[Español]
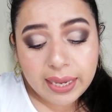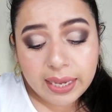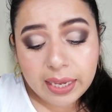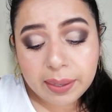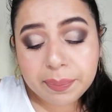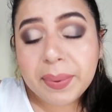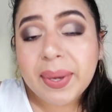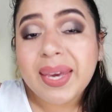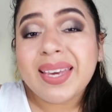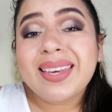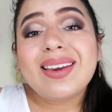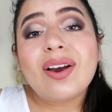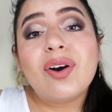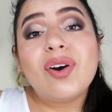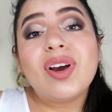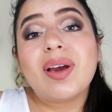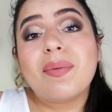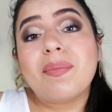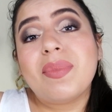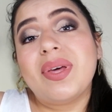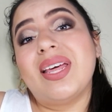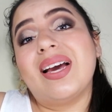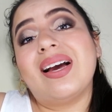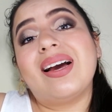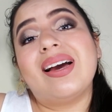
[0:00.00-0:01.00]
Y bien, y
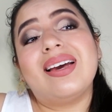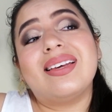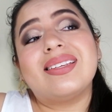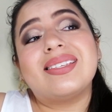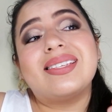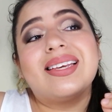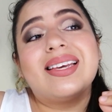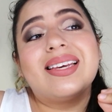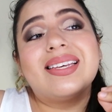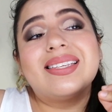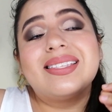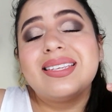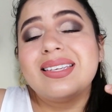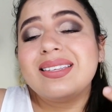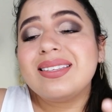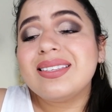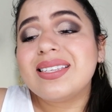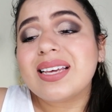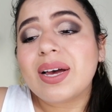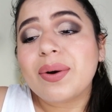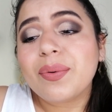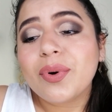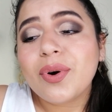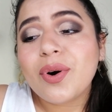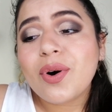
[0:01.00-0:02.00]
aunque me deja ese sin
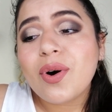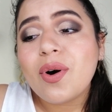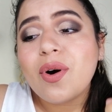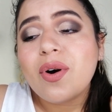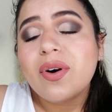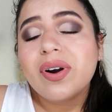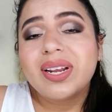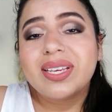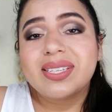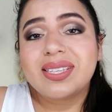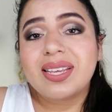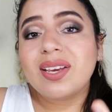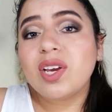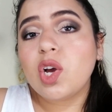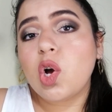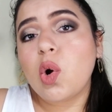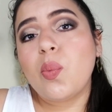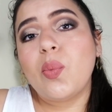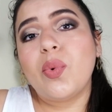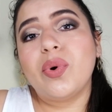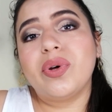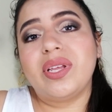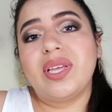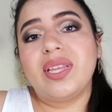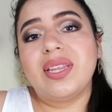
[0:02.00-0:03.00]
sabor, esa
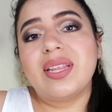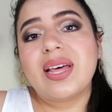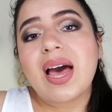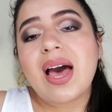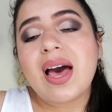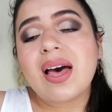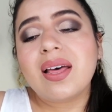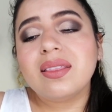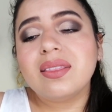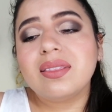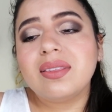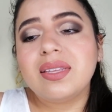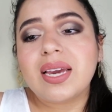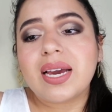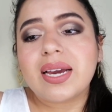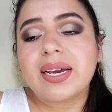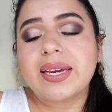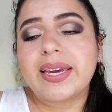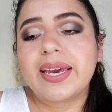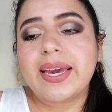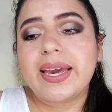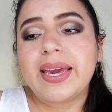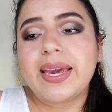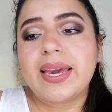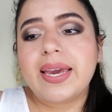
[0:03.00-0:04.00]
incomodidad,
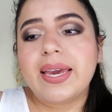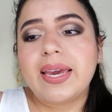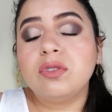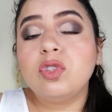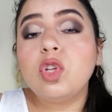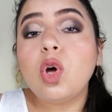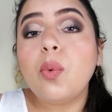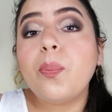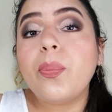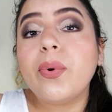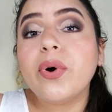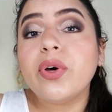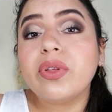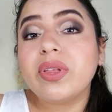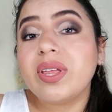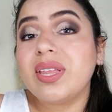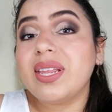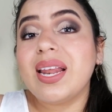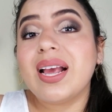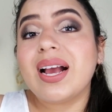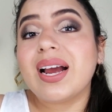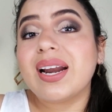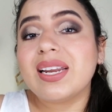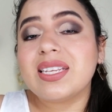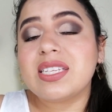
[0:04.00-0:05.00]
ya que no puedo
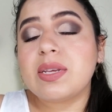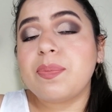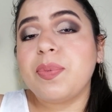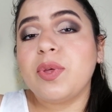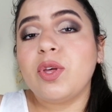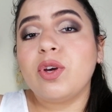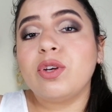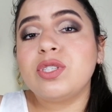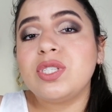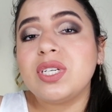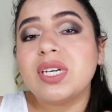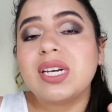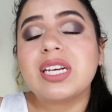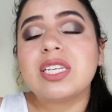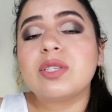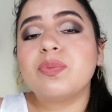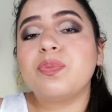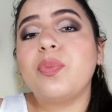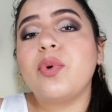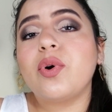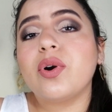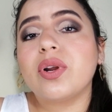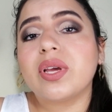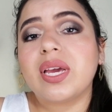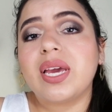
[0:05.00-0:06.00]
denegar ese pedido, chicas,
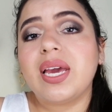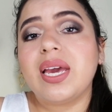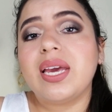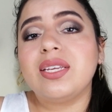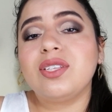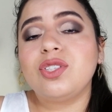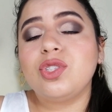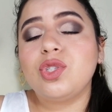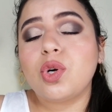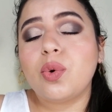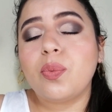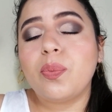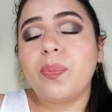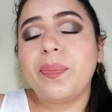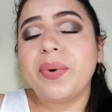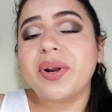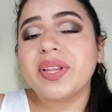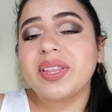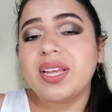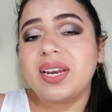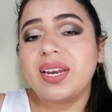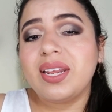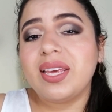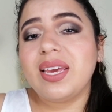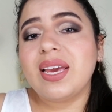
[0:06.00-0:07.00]
porque yo
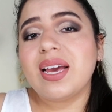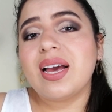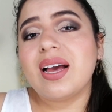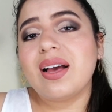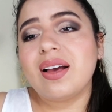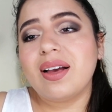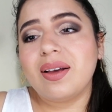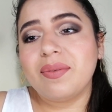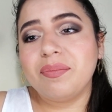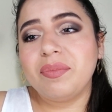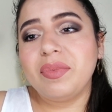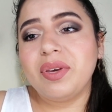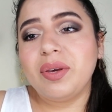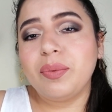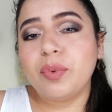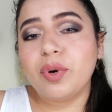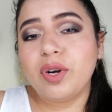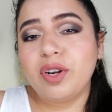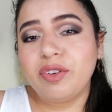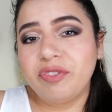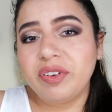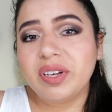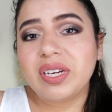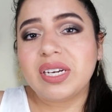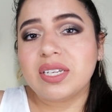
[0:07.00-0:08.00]
perdería mi
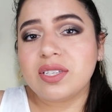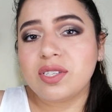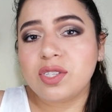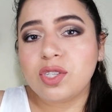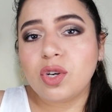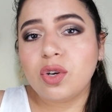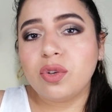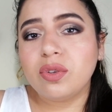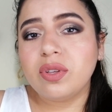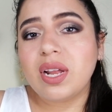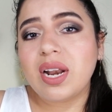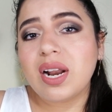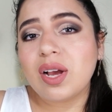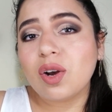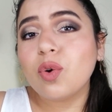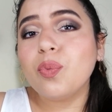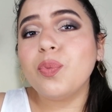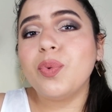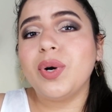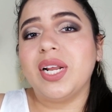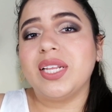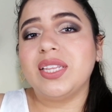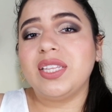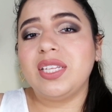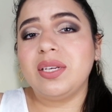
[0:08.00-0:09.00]
bonificación del
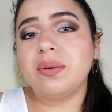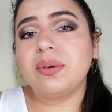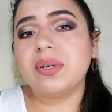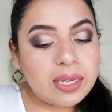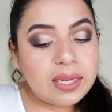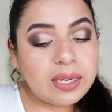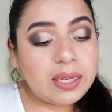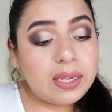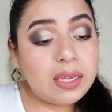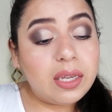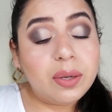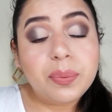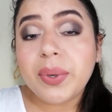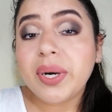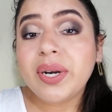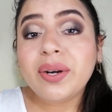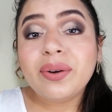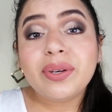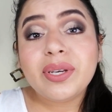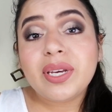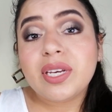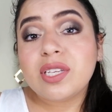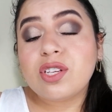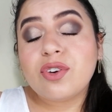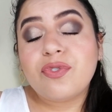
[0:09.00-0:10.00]
acumulativo. Y bueno,
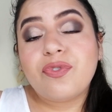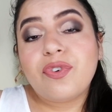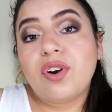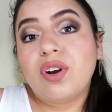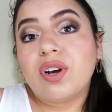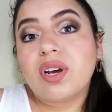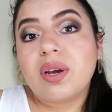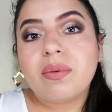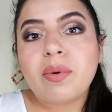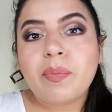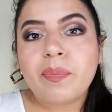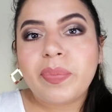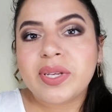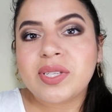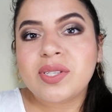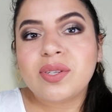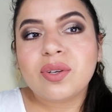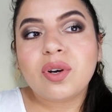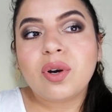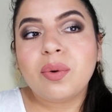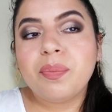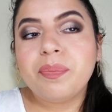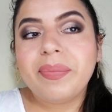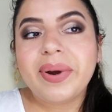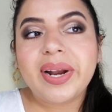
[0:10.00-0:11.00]
y eso fue lo que me
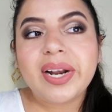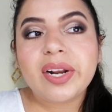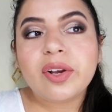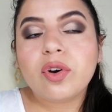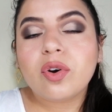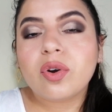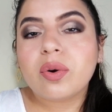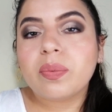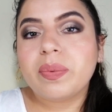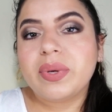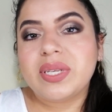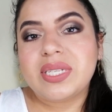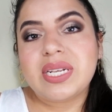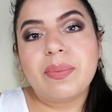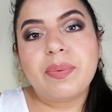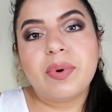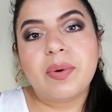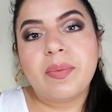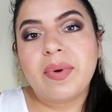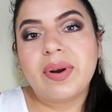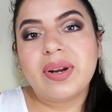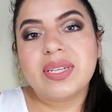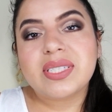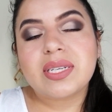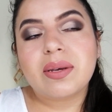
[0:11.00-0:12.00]
pasó con Belcorp. Es la
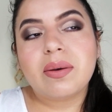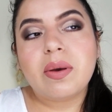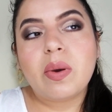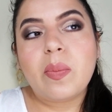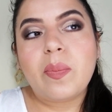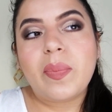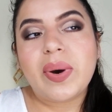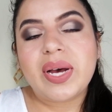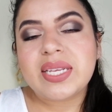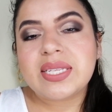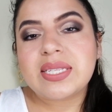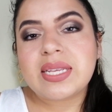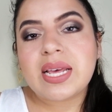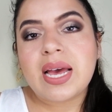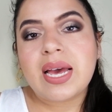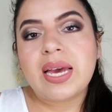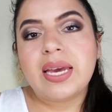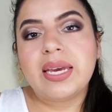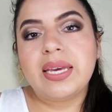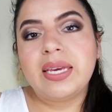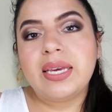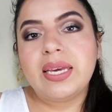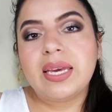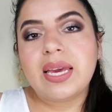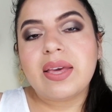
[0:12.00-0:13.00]
primera vez que me
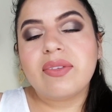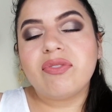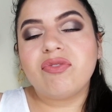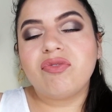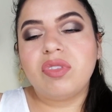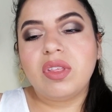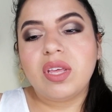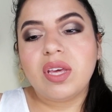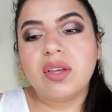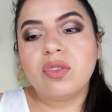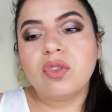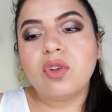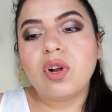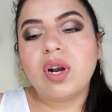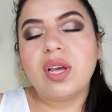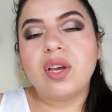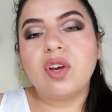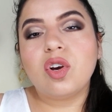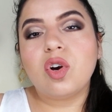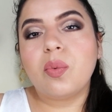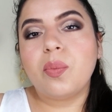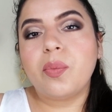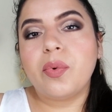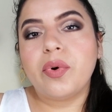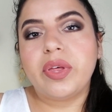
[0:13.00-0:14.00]
pasa y entiendo la
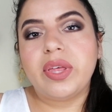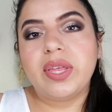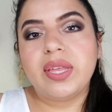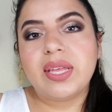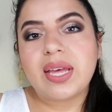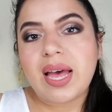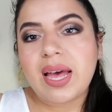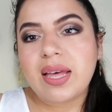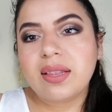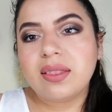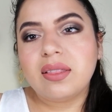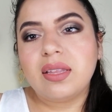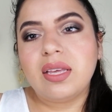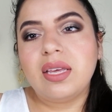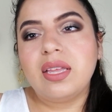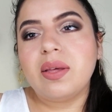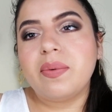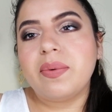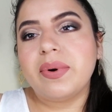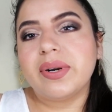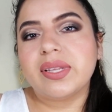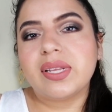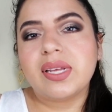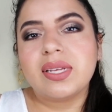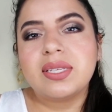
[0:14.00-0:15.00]
incomodidad. Y
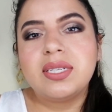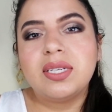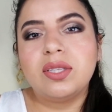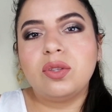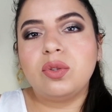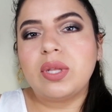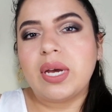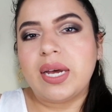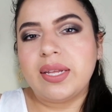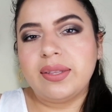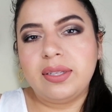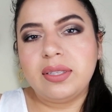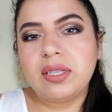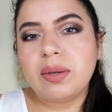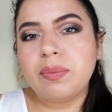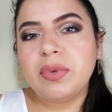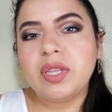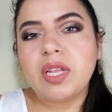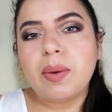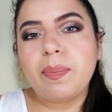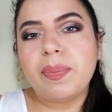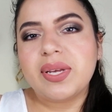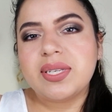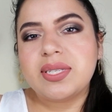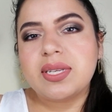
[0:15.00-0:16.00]
de verdad, si a ti
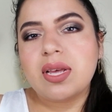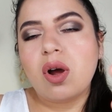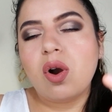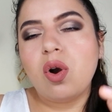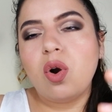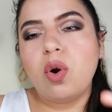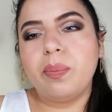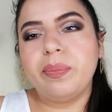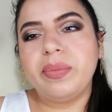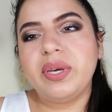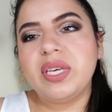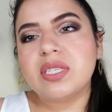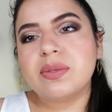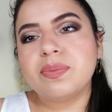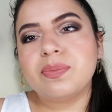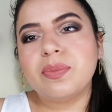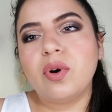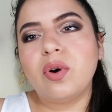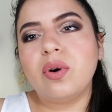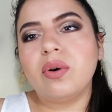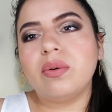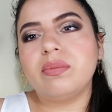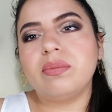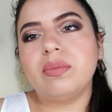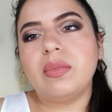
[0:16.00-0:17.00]
también te ha pasado lo
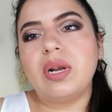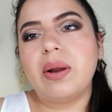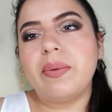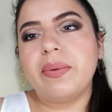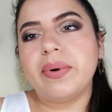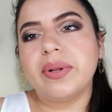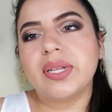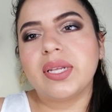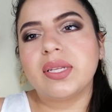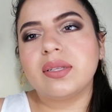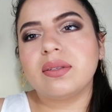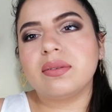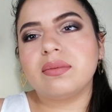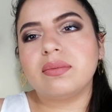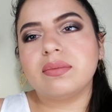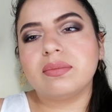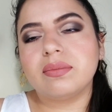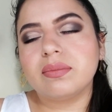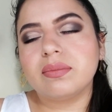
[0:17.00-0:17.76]
mismo, la verdad,